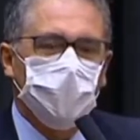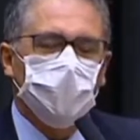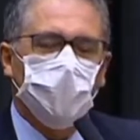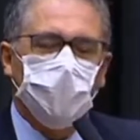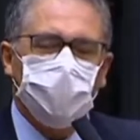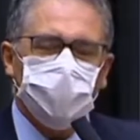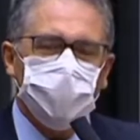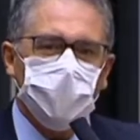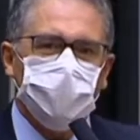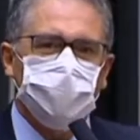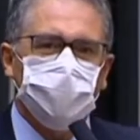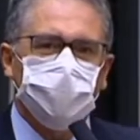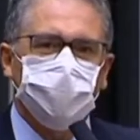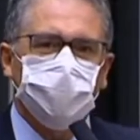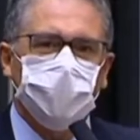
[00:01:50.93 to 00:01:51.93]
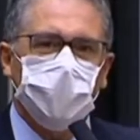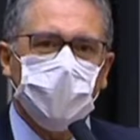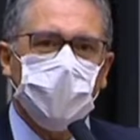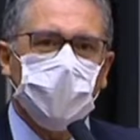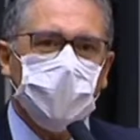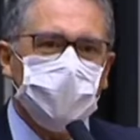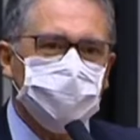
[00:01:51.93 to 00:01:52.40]
E o objetivo
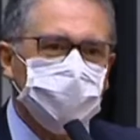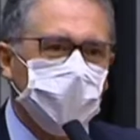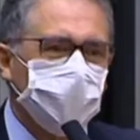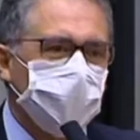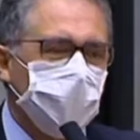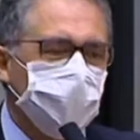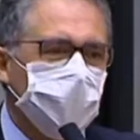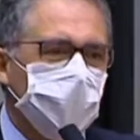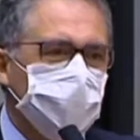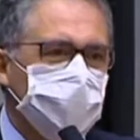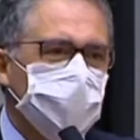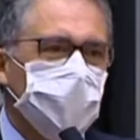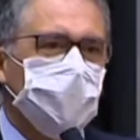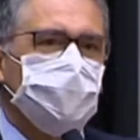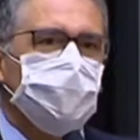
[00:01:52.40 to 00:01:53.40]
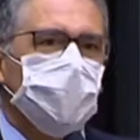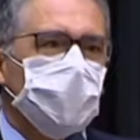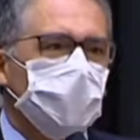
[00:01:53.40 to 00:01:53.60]
dele era exatamente